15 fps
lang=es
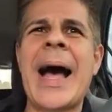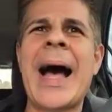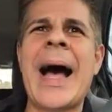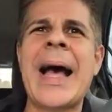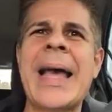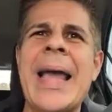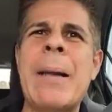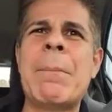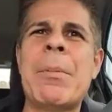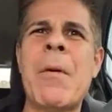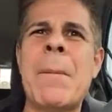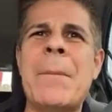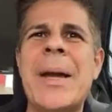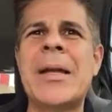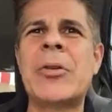a que el
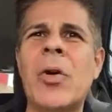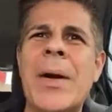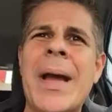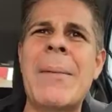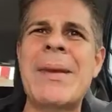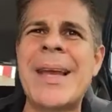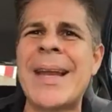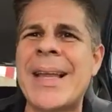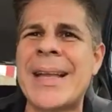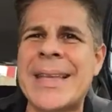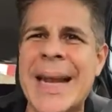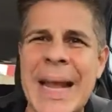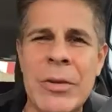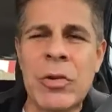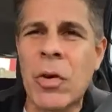prospecto que viene
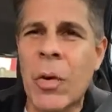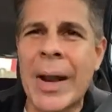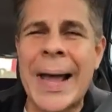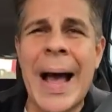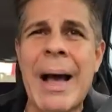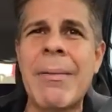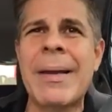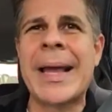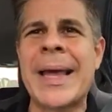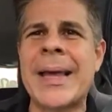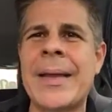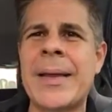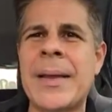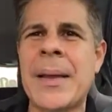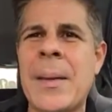detrás yo no le hable
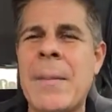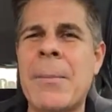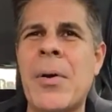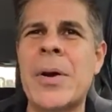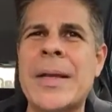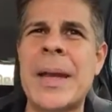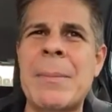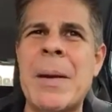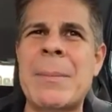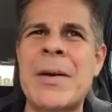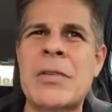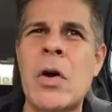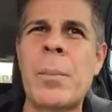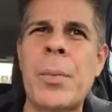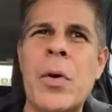porque me
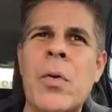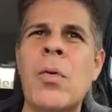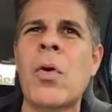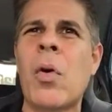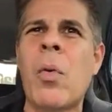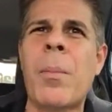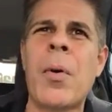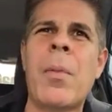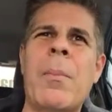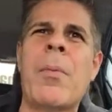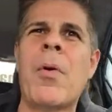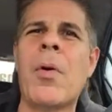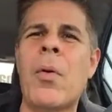pasó por uno por,